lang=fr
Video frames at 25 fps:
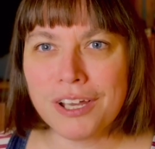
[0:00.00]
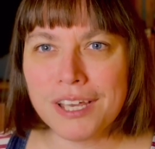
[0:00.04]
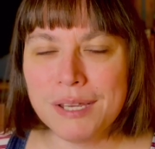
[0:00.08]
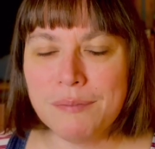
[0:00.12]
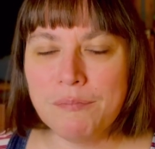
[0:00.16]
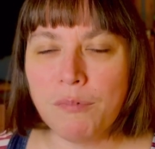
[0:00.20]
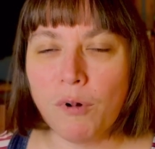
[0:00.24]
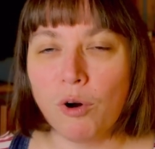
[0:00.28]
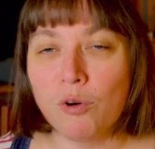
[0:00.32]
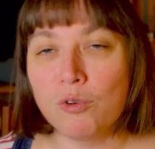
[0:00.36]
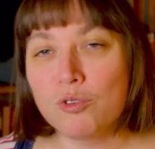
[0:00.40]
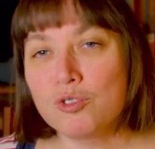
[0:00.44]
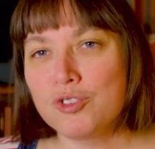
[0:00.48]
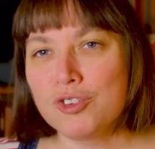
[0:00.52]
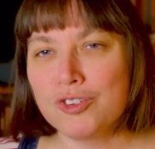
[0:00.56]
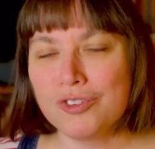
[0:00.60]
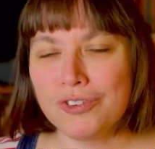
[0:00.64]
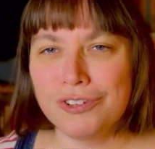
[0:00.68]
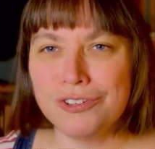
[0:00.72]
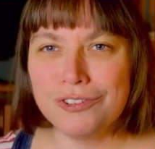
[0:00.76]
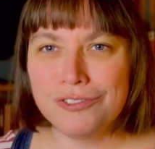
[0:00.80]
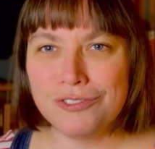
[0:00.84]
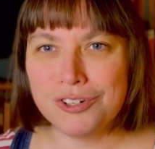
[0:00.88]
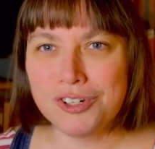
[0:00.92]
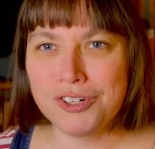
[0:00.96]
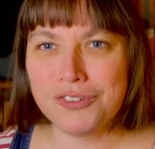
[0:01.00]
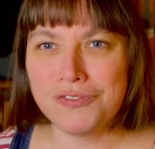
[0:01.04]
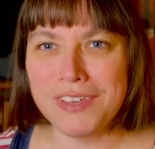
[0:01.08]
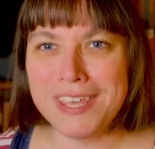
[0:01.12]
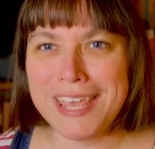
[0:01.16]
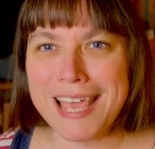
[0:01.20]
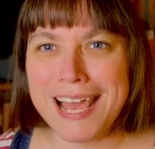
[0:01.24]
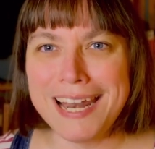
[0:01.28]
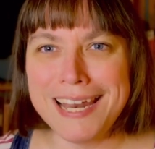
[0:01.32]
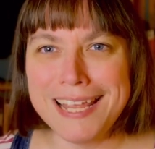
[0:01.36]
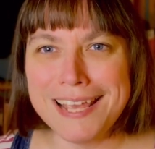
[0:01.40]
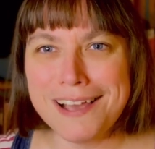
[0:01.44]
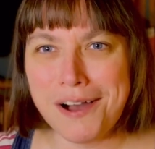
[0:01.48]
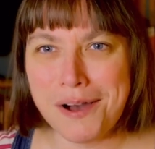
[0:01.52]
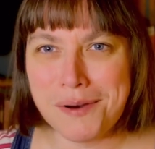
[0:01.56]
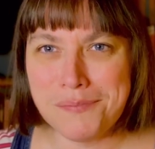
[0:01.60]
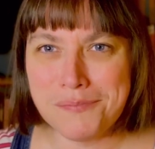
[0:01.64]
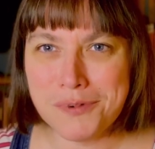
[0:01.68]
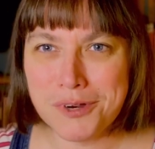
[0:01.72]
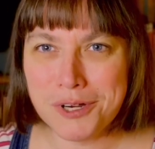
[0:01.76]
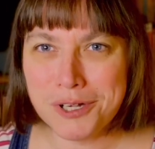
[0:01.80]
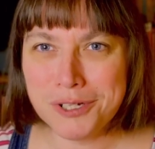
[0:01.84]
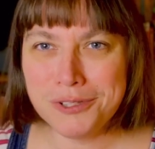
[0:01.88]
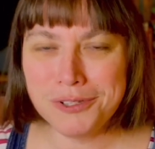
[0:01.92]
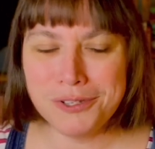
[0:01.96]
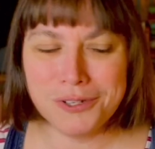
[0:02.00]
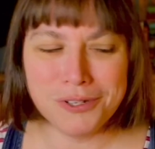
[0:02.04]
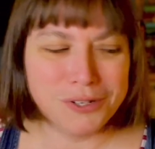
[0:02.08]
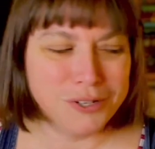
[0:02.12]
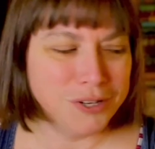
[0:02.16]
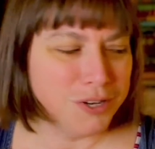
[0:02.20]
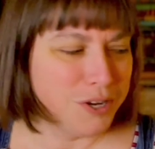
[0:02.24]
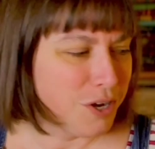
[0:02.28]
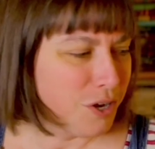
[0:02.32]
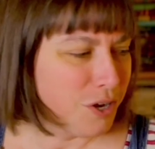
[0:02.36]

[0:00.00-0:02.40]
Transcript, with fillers: Et bon, je, je vais y aller en mode